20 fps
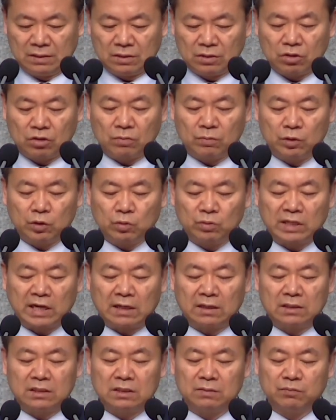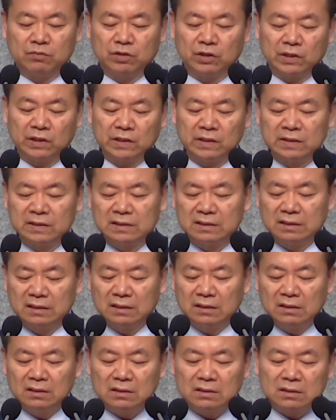그럼에도 당시 분위기는
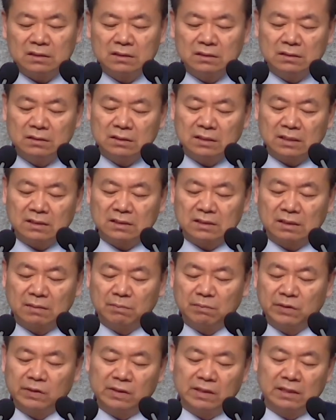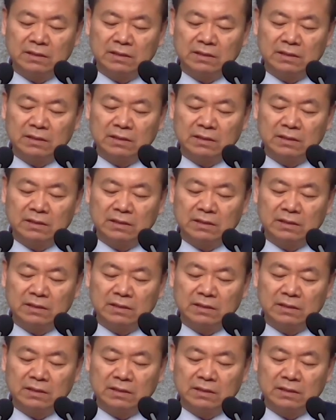신사참배를